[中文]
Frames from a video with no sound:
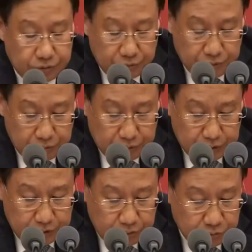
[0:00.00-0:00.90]
我觉得
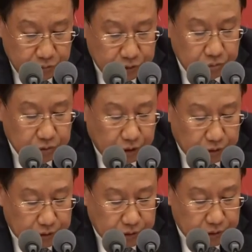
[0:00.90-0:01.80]
其中最重
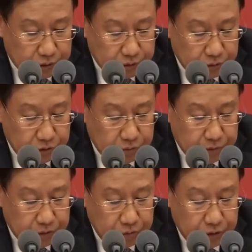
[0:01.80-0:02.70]
要的就是
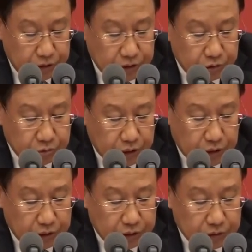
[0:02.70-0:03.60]
明确提出
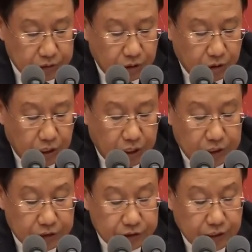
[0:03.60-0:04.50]
了到二
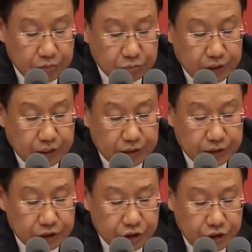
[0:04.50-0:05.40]
零三五
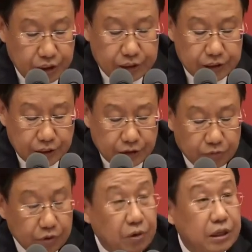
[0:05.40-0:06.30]
年建成
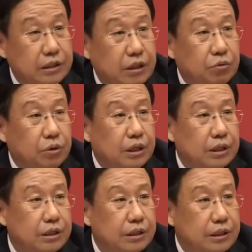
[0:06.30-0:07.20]
文化强国。
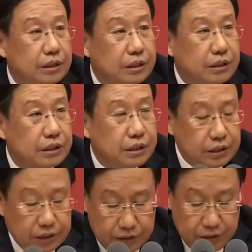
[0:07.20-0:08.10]

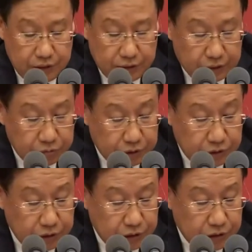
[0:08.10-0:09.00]
这应该说
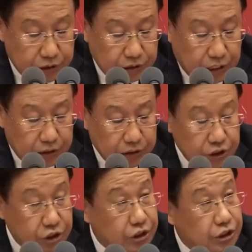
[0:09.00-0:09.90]
是党
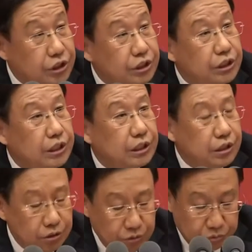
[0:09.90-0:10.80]
的十七届
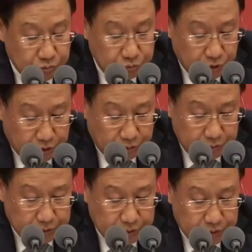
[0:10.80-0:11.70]
六中全
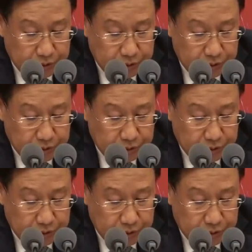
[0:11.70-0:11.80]
会